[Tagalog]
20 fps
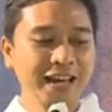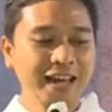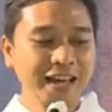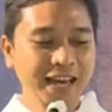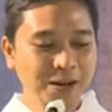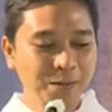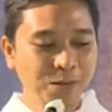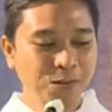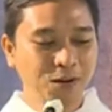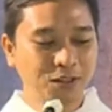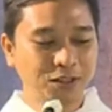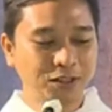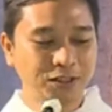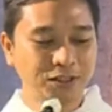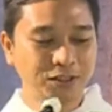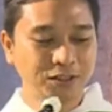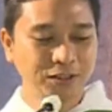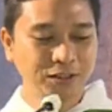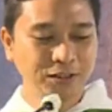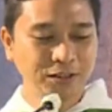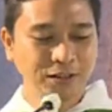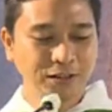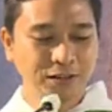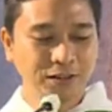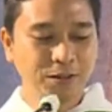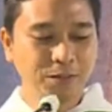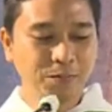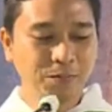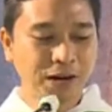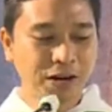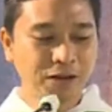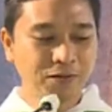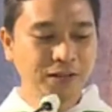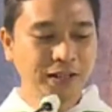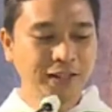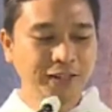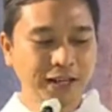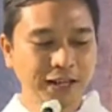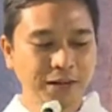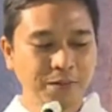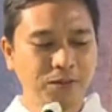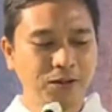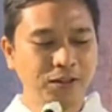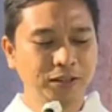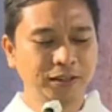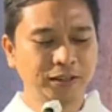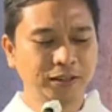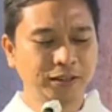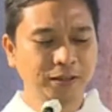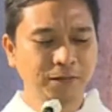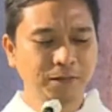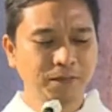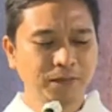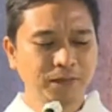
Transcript: ni Amos, the prophet Amos.